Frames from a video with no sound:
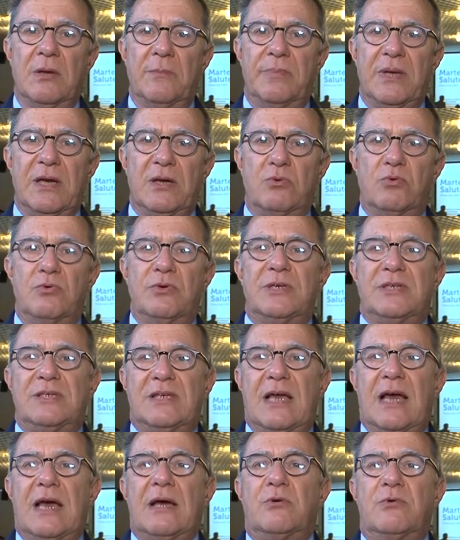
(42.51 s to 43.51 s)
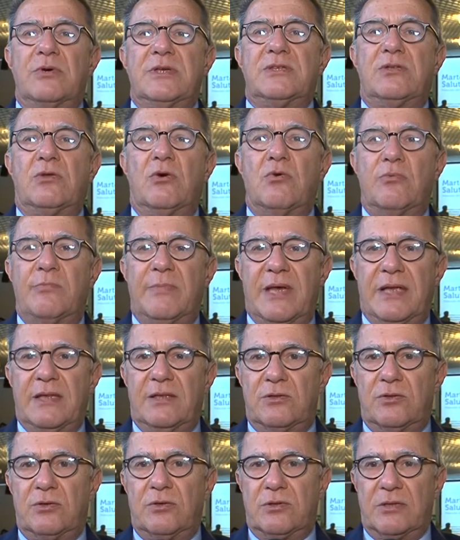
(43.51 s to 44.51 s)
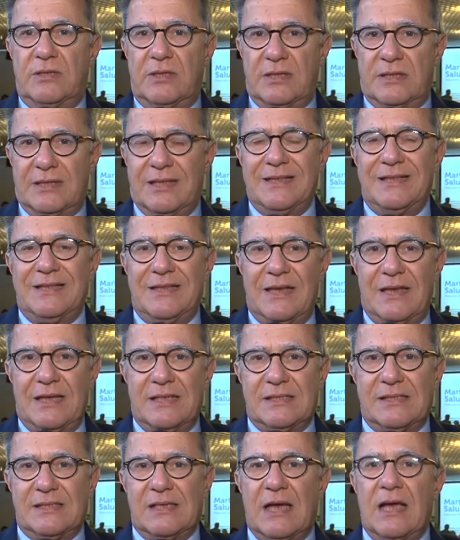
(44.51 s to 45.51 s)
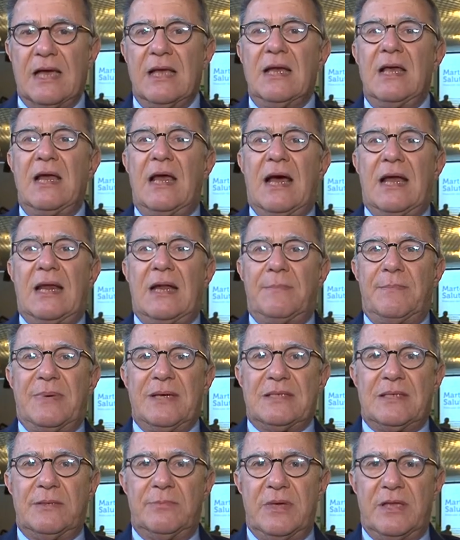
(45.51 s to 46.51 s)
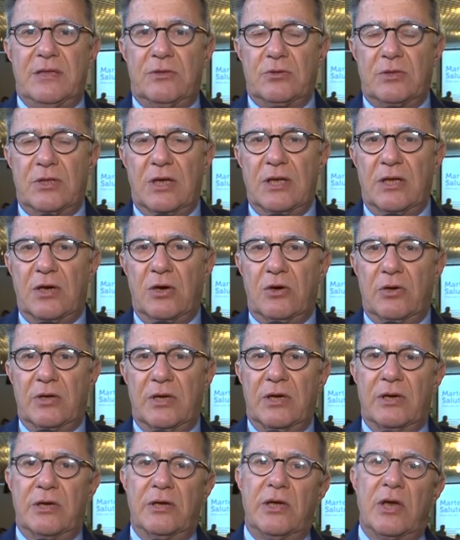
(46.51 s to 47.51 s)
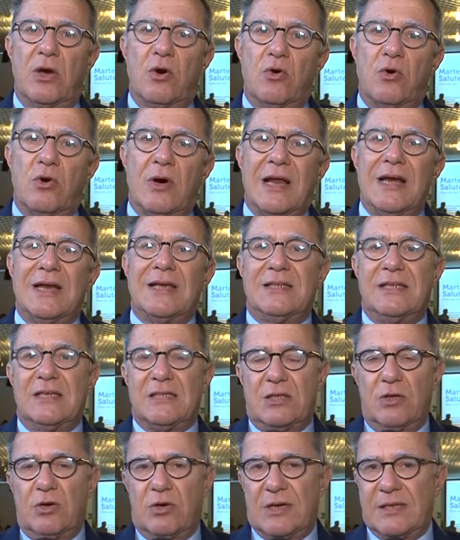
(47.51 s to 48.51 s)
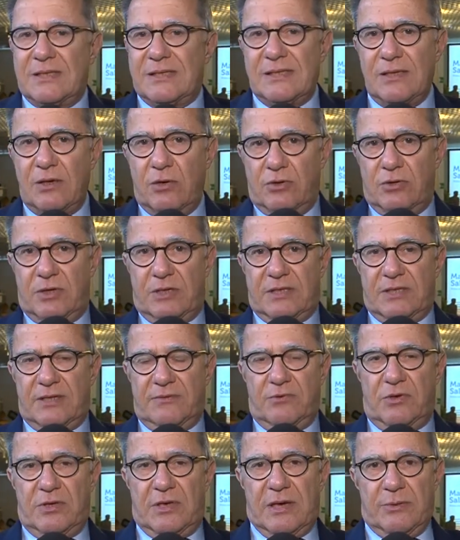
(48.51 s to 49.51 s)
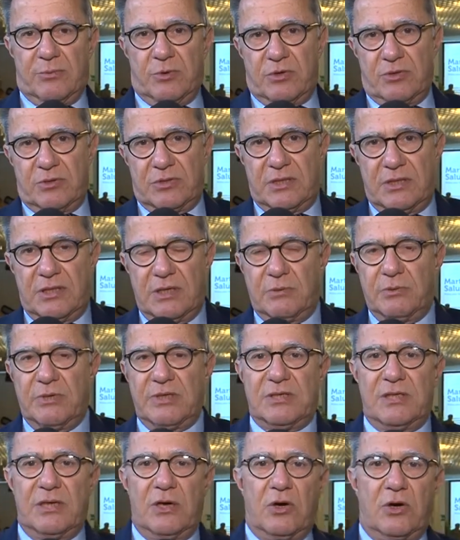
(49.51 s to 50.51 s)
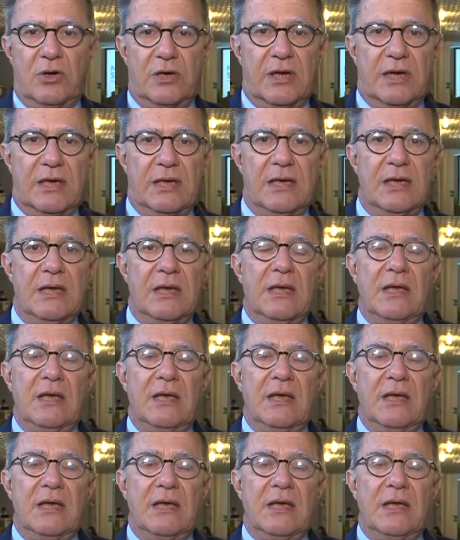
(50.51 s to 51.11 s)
per cui si ha questo aumento di tendenza all'abbassamento degli organi o alla dislocazione, se vogliamo così, di questi organi.